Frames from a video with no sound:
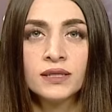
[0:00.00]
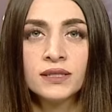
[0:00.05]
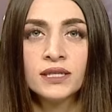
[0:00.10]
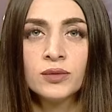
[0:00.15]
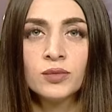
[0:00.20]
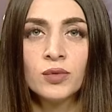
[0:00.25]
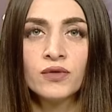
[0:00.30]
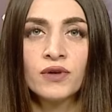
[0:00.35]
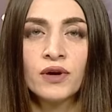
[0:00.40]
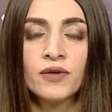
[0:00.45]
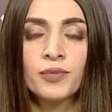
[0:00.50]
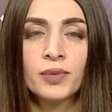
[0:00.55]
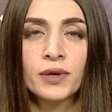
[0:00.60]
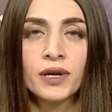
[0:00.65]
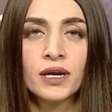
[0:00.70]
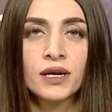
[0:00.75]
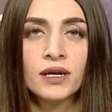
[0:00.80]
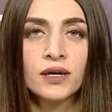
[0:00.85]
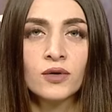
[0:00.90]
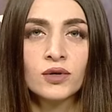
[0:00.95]
7
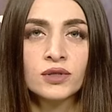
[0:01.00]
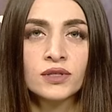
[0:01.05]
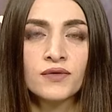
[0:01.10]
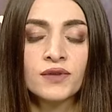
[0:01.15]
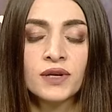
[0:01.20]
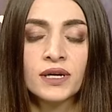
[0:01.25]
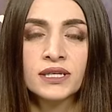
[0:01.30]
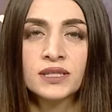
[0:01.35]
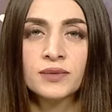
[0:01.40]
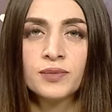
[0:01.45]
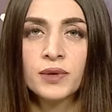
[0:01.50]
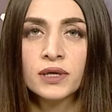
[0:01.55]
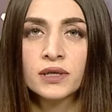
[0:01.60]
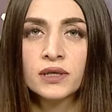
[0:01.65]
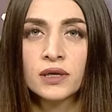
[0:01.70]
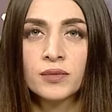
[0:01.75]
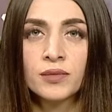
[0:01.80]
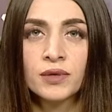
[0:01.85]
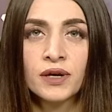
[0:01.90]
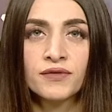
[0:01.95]
апреля
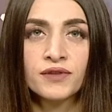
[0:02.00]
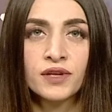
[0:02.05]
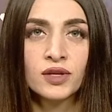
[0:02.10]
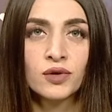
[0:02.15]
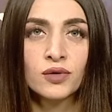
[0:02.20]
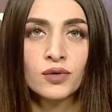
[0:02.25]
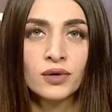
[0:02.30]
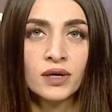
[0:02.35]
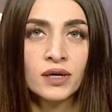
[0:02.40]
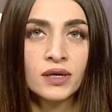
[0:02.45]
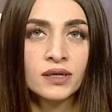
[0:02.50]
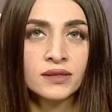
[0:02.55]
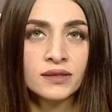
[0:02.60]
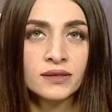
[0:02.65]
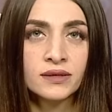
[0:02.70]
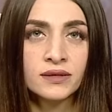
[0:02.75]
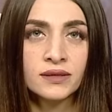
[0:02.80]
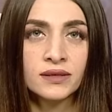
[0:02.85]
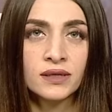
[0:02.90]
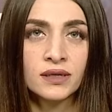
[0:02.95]
госавтоинспекторами на автодороге
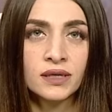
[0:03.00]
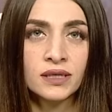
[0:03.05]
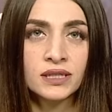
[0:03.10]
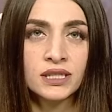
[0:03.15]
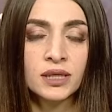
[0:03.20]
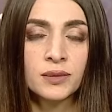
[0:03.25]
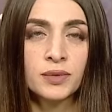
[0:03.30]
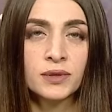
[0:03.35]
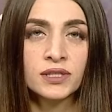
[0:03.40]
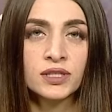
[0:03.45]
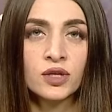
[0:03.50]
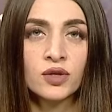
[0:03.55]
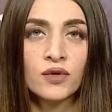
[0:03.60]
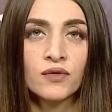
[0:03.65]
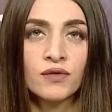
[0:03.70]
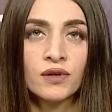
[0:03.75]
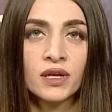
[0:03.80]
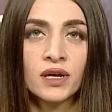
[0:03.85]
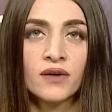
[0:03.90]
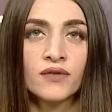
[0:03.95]
Кызыл-Сарыксе
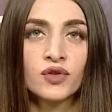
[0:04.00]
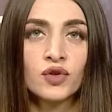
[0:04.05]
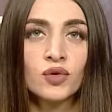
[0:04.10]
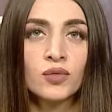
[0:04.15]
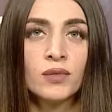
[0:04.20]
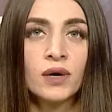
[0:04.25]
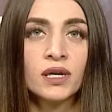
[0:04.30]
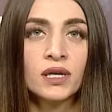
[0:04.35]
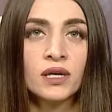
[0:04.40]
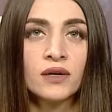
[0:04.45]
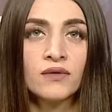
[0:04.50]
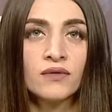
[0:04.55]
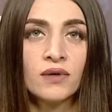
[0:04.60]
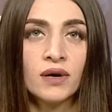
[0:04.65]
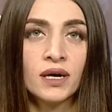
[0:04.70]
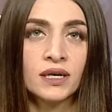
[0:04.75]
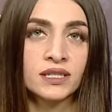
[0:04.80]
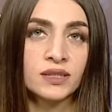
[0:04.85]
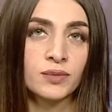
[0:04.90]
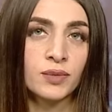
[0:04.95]
постановлено авто марки
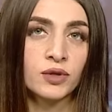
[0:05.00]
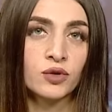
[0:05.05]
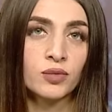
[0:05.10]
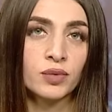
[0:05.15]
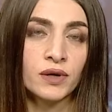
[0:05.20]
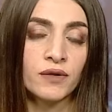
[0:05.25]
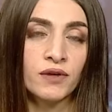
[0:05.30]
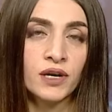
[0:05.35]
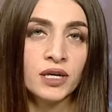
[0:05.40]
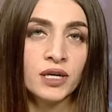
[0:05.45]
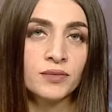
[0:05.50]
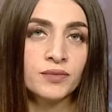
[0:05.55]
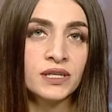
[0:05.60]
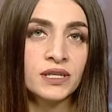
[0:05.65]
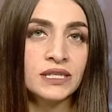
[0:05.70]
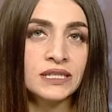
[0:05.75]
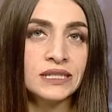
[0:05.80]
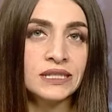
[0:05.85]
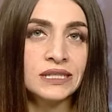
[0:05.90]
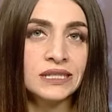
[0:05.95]
ВАЗ под управлением
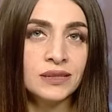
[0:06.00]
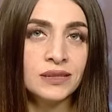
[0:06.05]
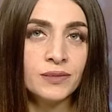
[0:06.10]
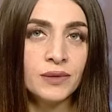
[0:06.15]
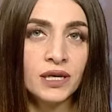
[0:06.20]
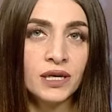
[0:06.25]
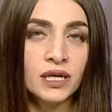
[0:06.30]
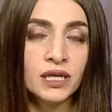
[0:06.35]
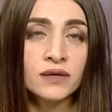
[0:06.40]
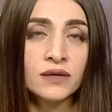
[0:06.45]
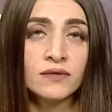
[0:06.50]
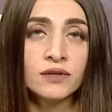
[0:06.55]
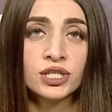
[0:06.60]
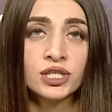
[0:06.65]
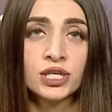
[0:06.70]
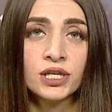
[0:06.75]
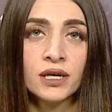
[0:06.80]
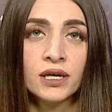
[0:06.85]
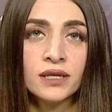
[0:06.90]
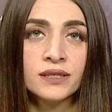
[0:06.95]
37-летнего
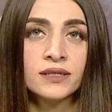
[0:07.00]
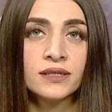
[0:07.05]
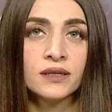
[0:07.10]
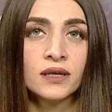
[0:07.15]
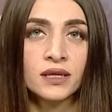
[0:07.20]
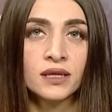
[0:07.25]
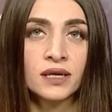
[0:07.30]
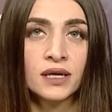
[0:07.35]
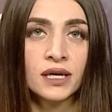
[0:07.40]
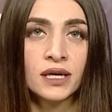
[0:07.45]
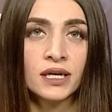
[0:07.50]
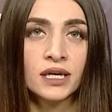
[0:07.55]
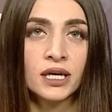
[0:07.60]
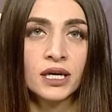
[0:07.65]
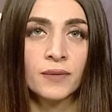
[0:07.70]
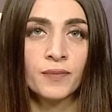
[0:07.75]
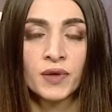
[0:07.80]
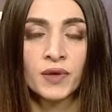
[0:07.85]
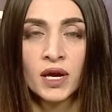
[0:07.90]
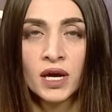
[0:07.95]
жителя села
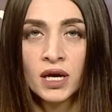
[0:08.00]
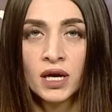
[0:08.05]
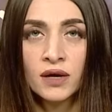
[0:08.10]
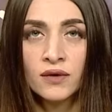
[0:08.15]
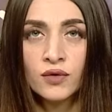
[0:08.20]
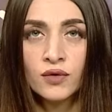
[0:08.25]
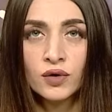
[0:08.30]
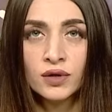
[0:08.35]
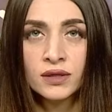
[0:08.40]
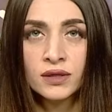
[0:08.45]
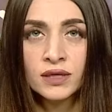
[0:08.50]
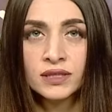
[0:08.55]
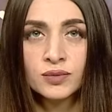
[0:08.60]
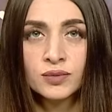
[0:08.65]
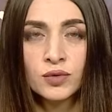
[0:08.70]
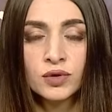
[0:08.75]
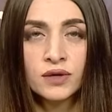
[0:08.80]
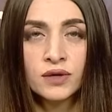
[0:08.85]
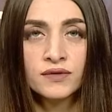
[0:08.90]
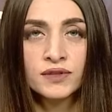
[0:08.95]
Тарахе. В ходе
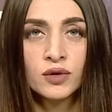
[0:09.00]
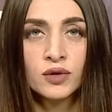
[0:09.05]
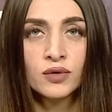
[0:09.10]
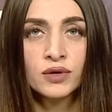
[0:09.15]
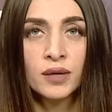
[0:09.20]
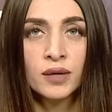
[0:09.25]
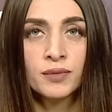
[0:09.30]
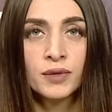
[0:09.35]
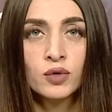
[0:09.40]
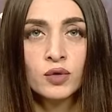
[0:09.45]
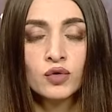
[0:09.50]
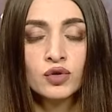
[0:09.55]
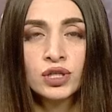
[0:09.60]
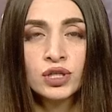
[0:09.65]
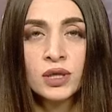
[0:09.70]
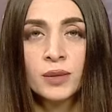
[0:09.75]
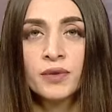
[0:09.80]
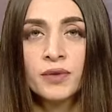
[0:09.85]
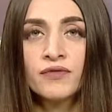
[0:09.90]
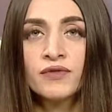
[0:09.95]
досмотра в салоне
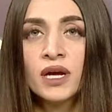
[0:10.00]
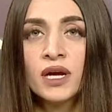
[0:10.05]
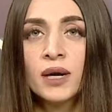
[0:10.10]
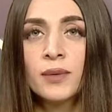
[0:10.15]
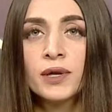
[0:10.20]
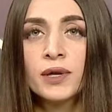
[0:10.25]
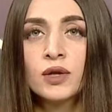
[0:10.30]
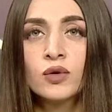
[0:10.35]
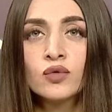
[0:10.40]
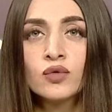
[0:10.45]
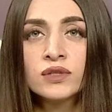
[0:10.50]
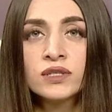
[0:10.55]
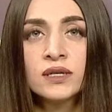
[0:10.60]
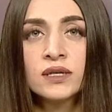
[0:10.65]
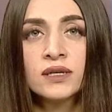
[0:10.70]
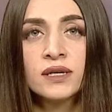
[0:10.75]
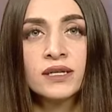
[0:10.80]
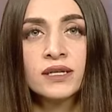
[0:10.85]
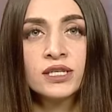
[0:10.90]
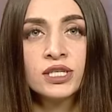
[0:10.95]
обнаружена пивная
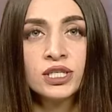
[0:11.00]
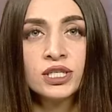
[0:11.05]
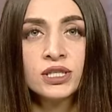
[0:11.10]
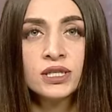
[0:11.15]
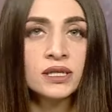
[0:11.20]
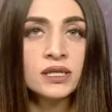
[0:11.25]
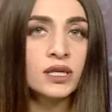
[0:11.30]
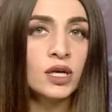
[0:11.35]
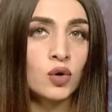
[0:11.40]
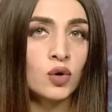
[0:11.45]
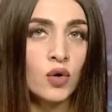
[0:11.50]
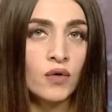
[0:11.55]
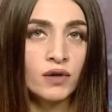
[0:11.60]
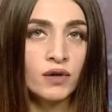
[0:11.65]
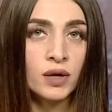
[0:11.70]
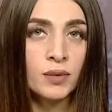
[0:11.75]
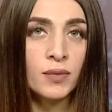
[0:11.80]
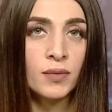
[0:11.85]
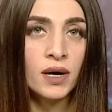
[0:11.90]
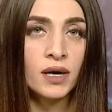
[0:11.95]
продукция различных
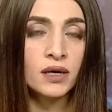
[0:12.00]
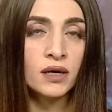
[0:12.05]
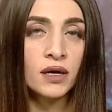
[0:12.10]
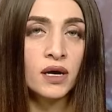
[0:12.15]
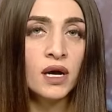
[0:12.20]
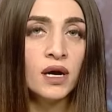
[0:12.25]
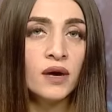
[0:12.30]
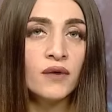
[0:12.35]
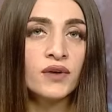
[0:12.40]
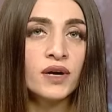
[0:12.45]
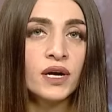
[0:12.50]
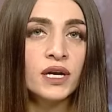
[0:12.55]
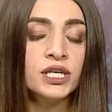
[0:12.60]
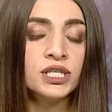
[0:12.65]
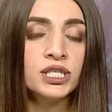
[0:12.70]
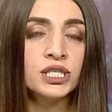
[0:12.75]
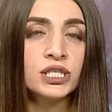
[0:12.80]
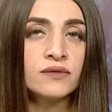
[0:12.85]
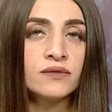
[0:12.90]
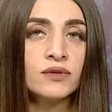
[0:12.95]
торговых марок в
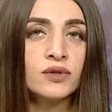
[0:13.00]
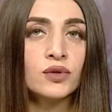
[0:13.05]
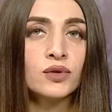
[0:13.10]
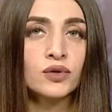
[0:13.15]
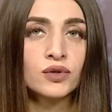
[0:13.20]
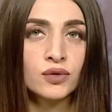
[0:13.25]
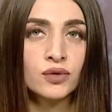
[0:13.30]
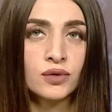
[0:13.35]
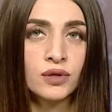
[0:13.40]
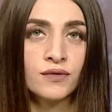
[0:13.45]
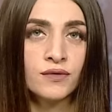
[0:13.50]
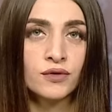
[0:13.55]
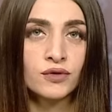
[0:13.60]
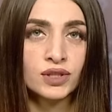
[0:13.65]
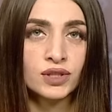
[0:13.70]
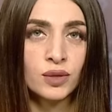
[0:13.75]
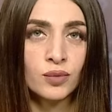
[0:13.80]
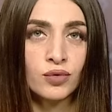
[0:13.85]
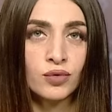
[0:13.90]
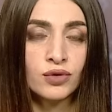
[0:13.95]
количестве
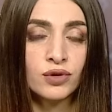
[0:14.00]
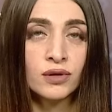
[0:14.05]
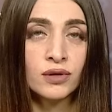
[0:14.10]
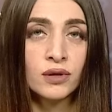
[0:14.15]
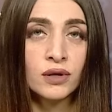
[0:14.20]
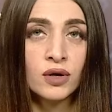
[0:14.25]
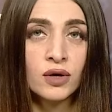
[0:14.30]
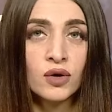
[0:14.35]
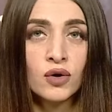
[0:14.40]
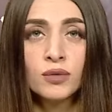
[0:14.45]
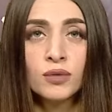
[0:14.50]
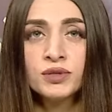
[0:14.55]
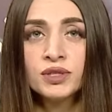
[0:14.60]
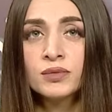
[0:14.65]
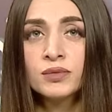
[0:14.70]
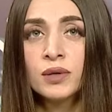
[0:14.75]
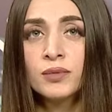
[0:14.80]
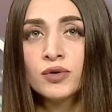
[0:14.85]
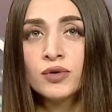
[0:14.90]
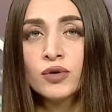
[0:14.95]
390 бутылок
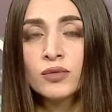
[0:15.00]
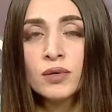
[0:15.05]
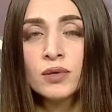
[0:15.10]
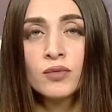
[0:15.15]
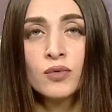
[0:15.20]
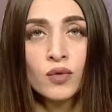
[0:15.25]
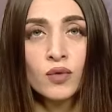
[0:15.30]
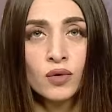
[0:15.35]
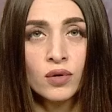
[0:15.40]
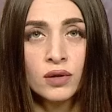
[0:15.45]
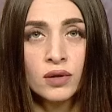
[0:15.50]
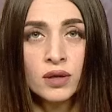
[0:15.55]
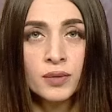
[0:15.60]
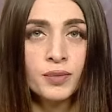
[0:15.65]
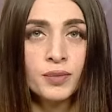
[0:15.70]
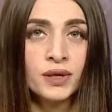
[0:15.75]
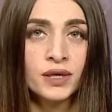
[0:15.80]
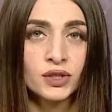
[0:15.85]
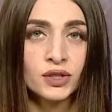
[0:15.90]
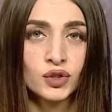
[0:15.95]
общим объемом около
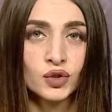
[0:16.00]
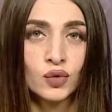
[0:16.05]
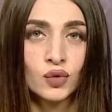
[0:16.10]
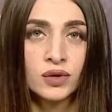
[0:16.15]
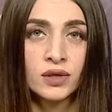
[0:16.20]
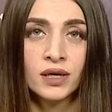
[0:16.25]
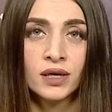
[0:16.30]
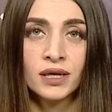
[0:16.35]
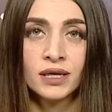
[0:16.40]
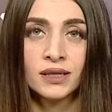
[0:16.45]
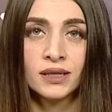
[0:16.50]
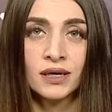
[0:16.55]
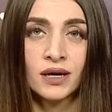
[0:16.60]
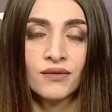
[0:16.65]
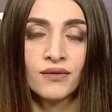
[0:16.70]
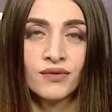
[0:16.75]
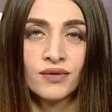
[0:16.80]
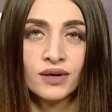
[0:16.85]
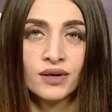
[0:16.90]
500 литров